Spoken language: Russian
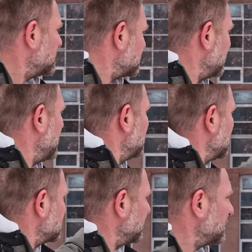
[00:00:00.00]
рисовать,
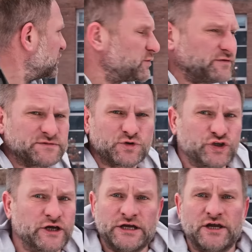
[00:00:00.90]
рисовать, и он бы,
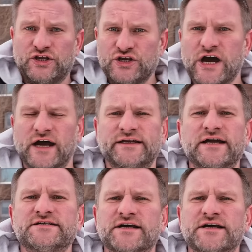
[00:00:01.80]
возможно, никогда не